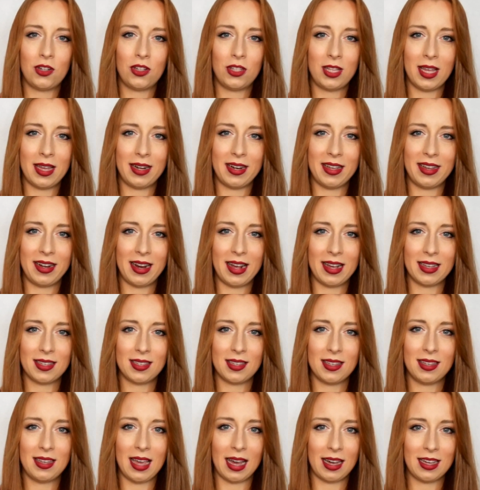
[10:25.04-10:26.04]
4
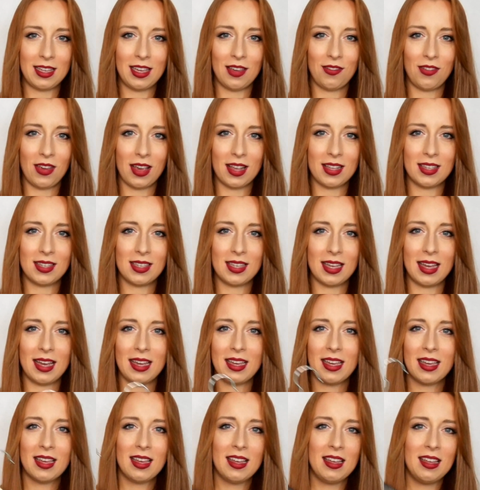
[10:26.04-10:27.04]
razy, jak nie
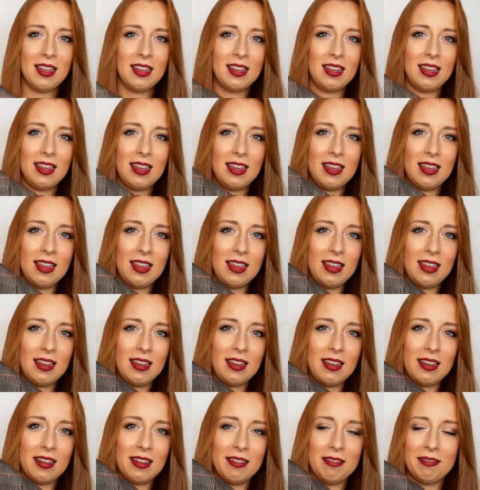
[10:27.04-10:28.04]
więcej i
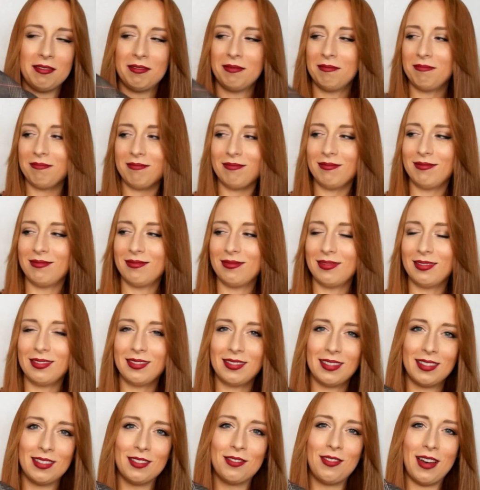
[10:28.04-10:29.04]

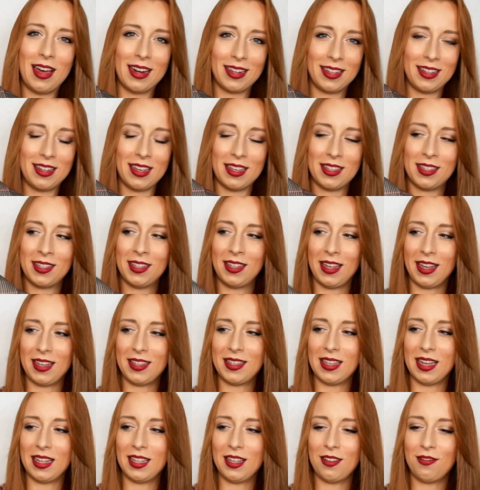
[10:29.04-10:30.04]
wart jest tej
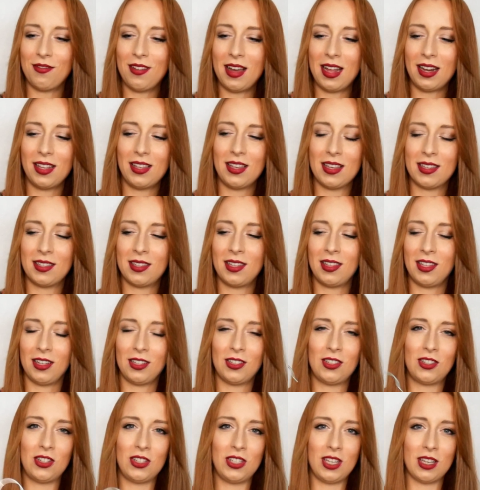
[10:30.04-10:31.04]
ceny, wart jest tych
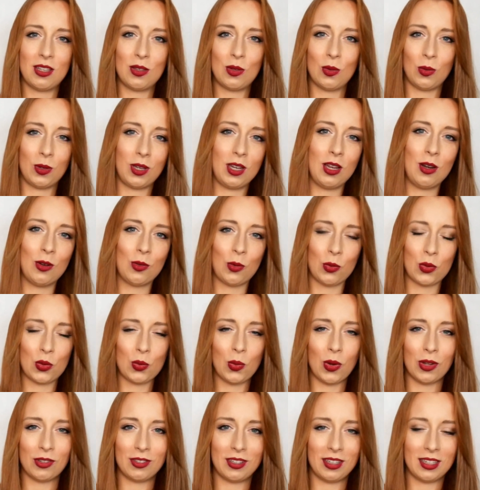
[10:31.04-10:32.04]
30 kilku
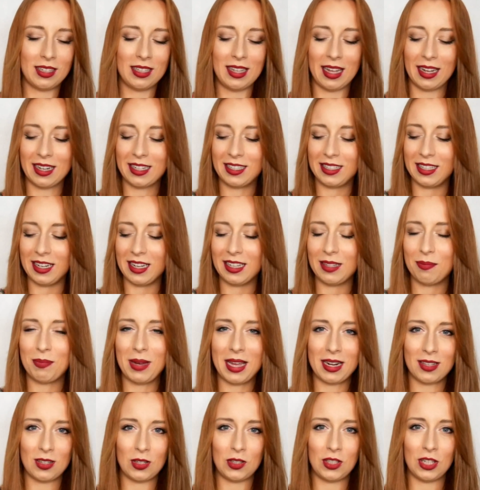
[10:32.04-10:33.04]
złotych, także
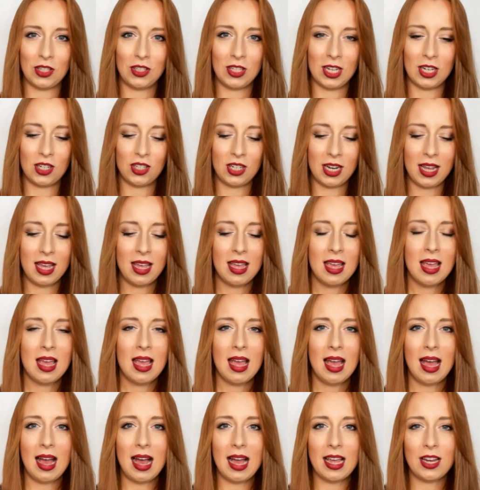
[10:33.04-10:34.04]
bardzo się cieszę.
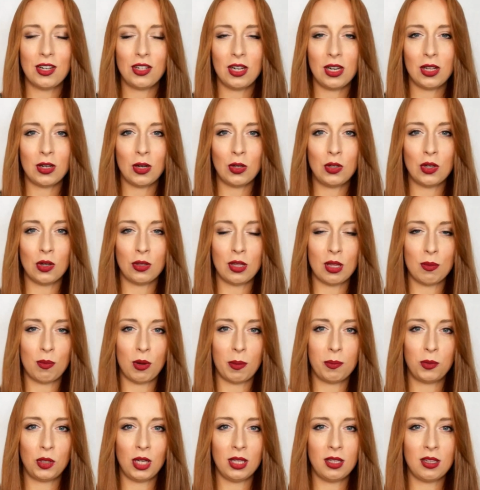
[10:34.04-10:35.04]
A jeżeli chodzi o ten
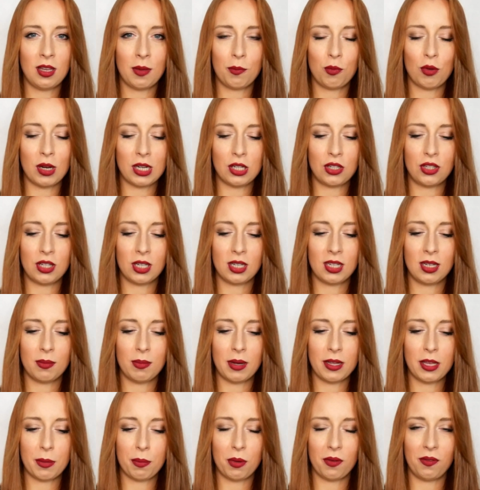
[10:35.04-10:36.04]
poprzedni płaszczyk,
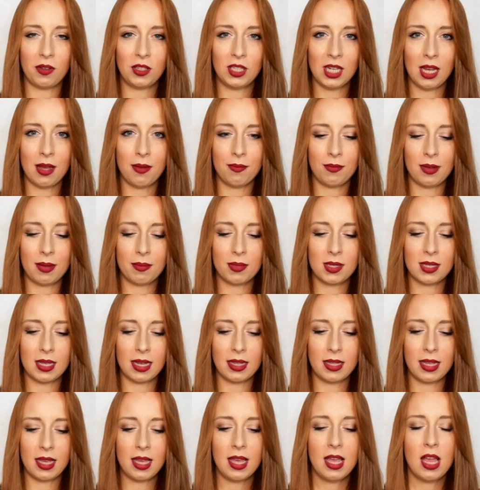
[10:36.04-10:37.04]
chyba nie powiedziałam Wam
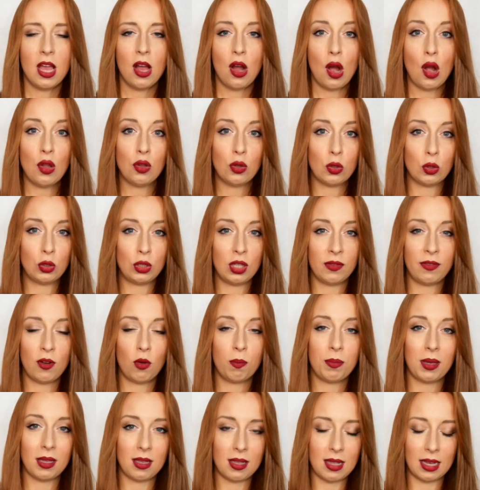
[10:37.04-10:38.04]
ceny, on
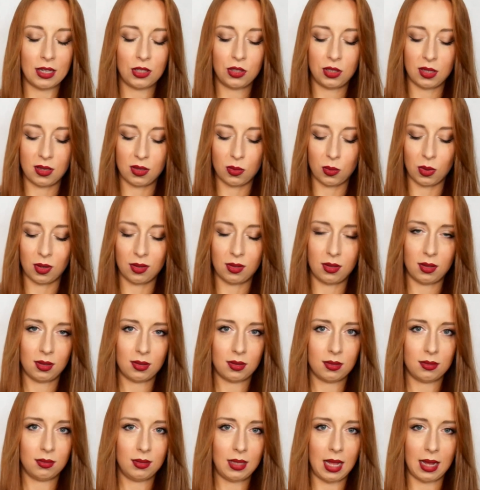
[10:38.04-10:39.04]
kosztował 15 złotych,
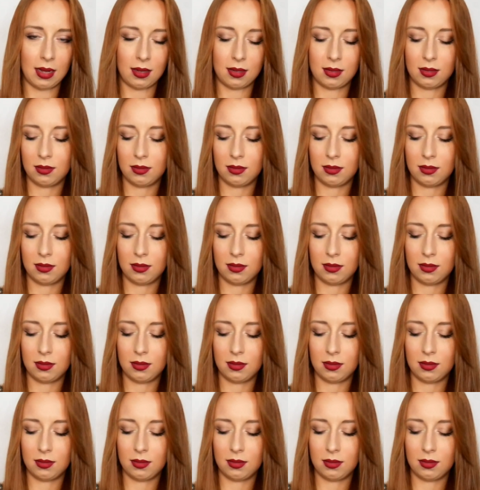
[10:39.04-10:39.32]
tak.